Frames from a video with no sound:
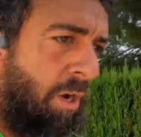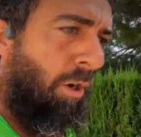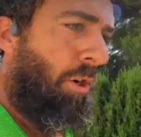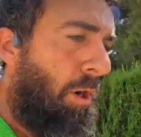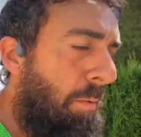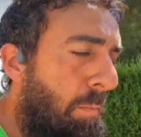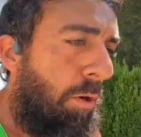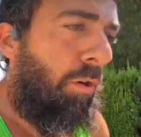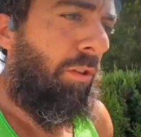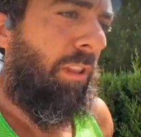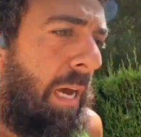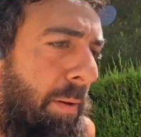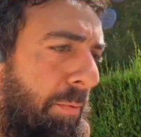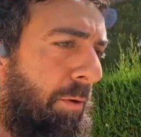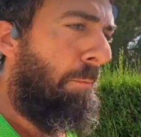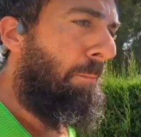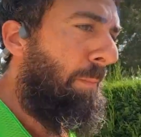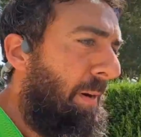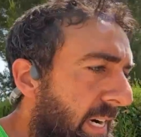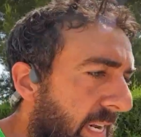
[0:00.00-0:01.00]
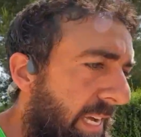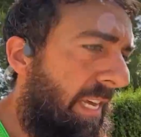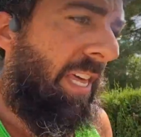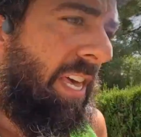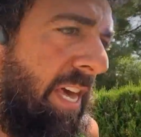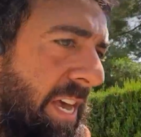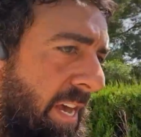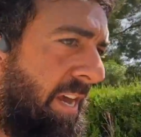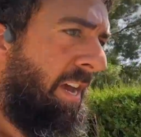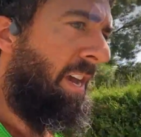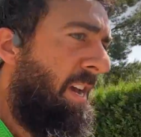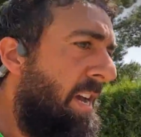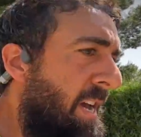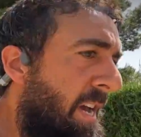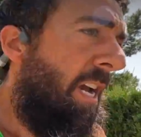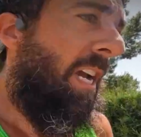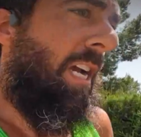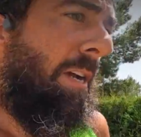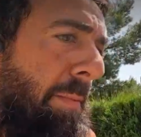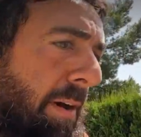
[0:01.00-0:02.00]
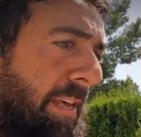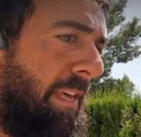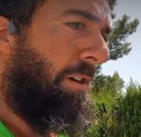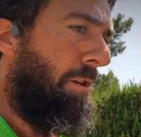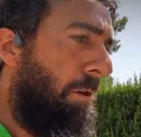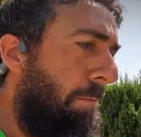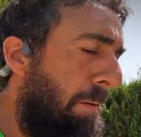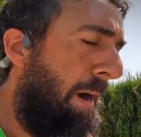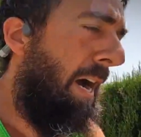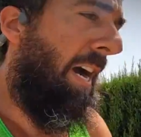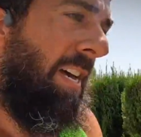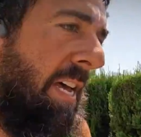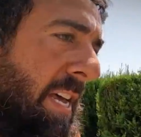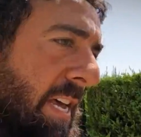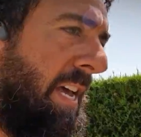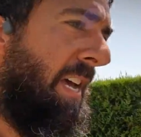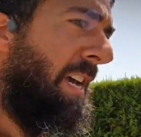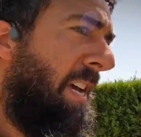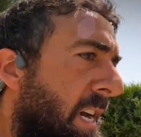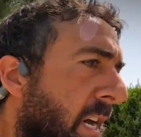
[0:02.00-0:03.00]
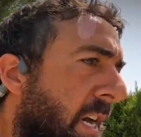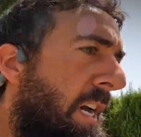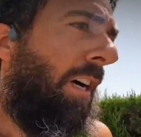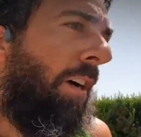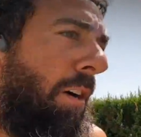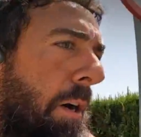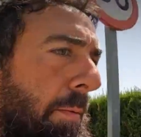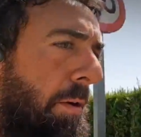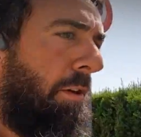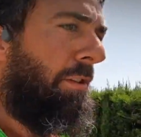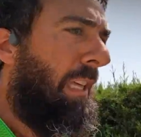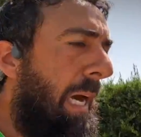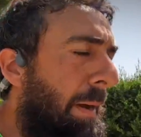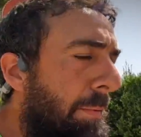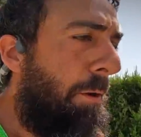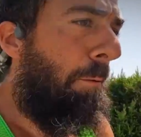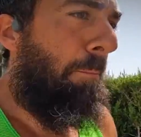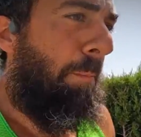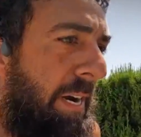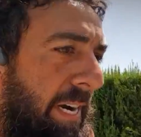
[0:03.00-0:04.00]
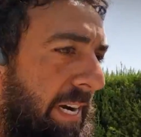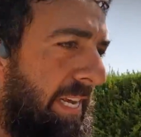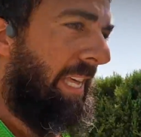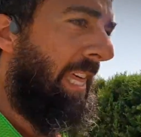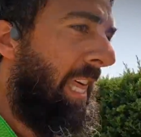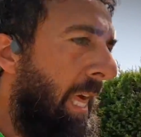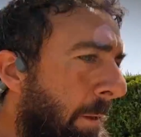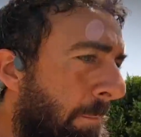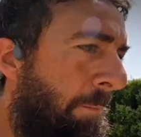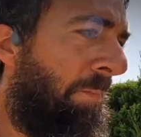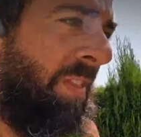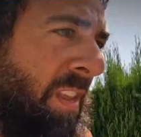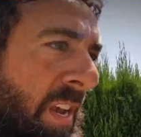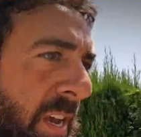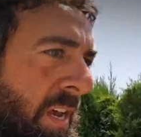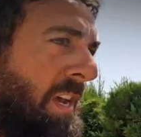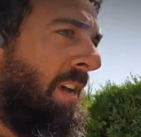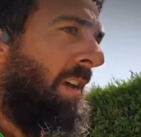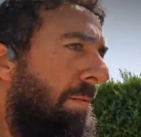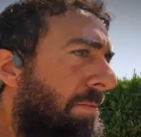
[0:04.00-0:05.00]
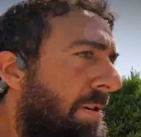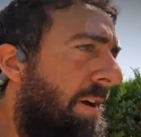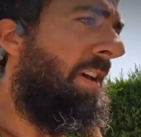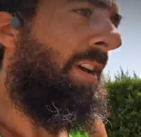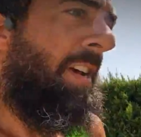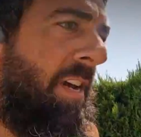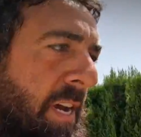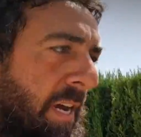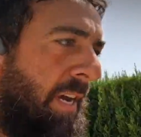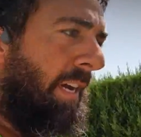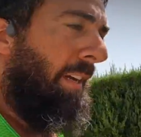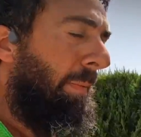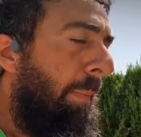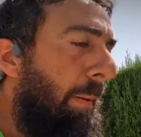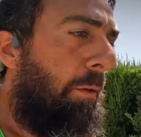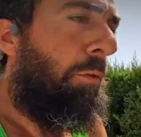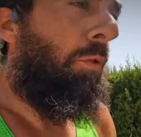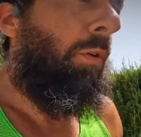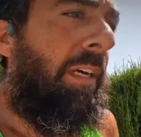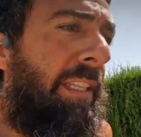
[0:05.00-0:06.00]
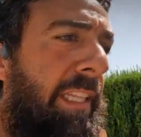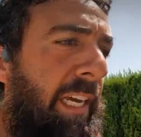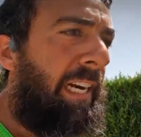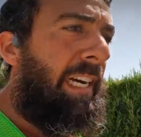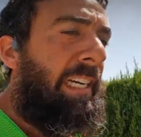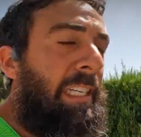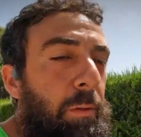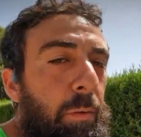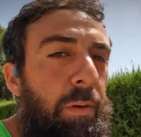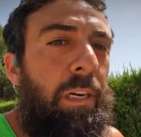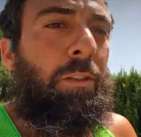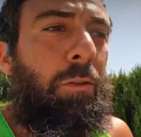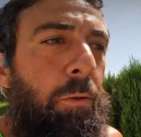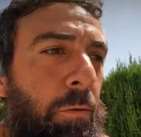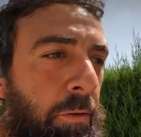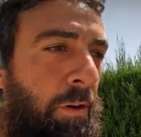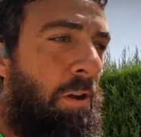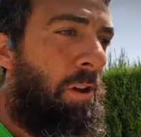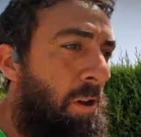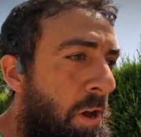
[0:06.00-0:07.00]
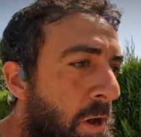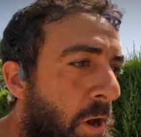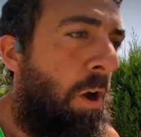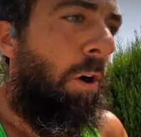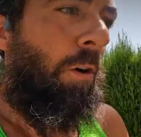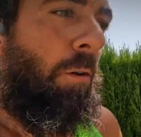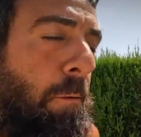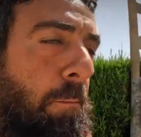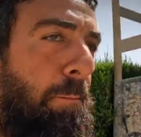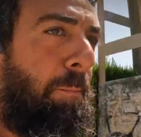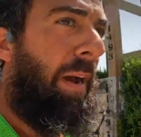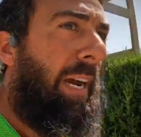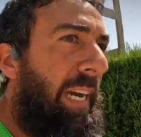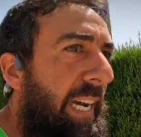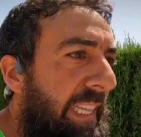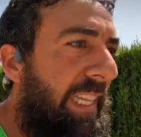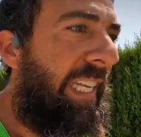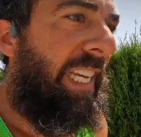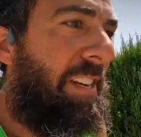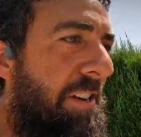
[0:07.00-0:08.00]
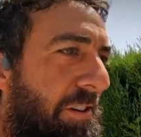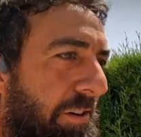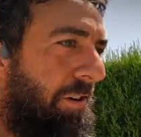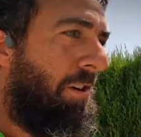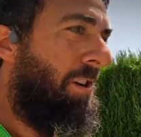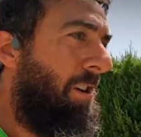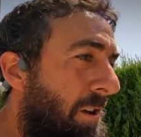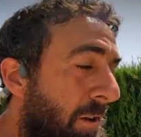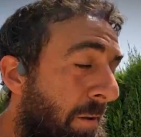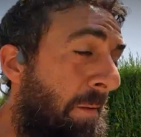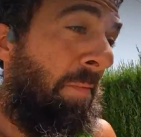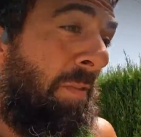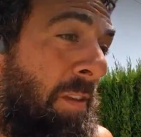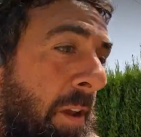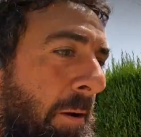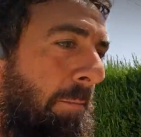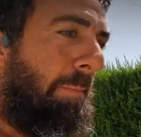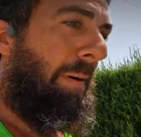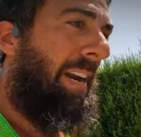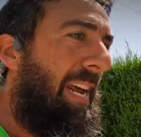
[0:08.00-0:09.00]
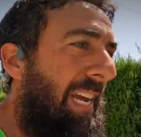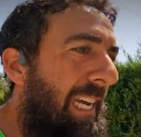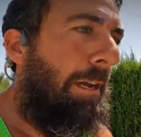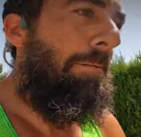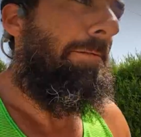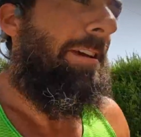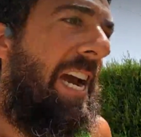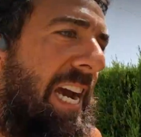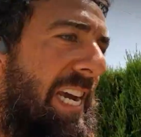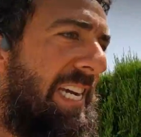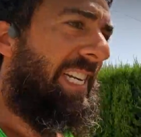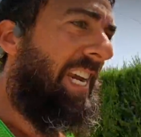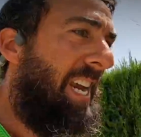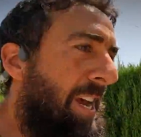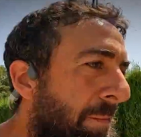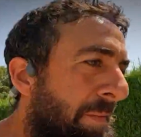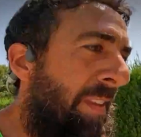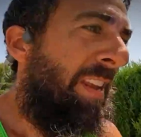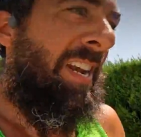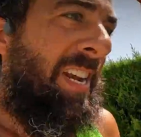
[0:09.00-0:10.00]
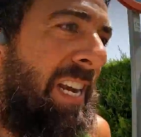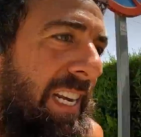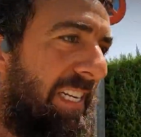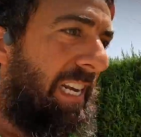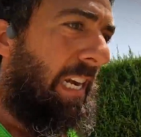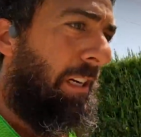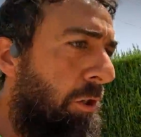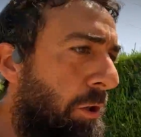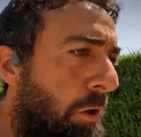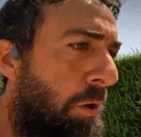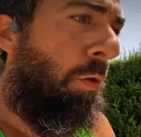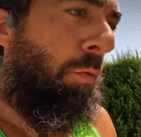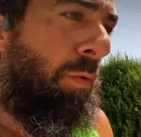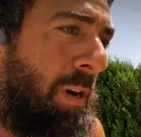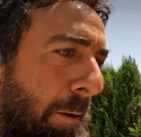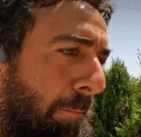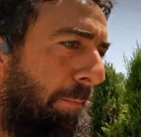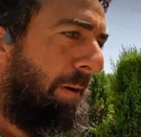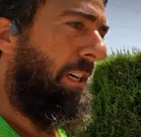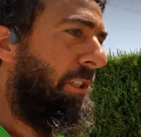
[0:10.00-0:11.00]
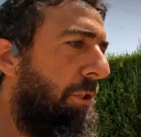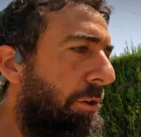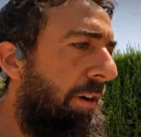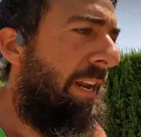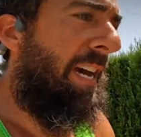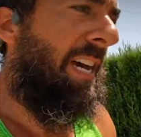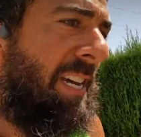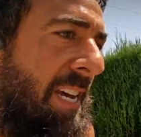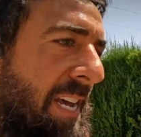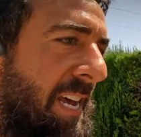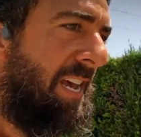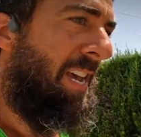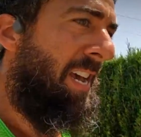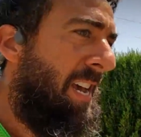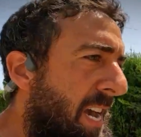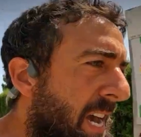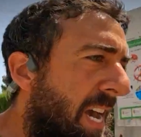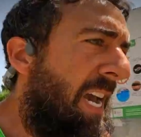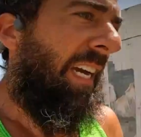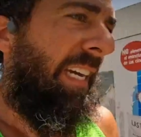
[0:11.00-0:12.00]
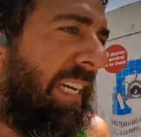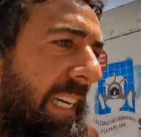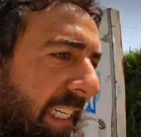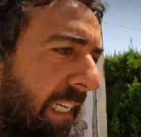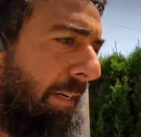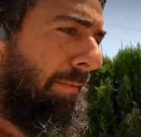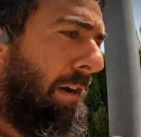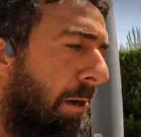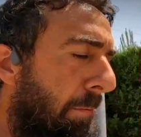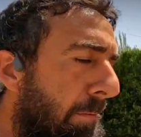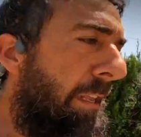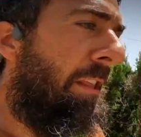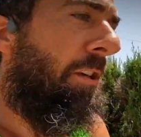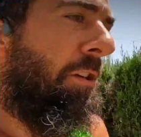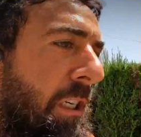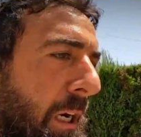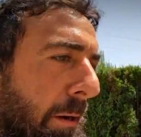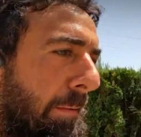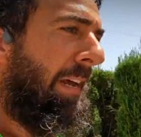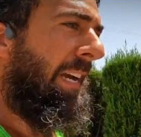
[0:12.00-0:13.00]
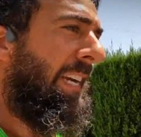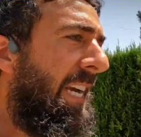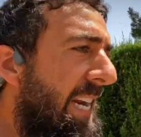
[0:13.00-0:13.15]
como Octavio Pérez. Y me dijo, va, como Octavio Pérez. Pero tú qué te crees, si tú eres un, un paquetillo. Para que veáis, y eso una persona que si ve el vídeo sabrá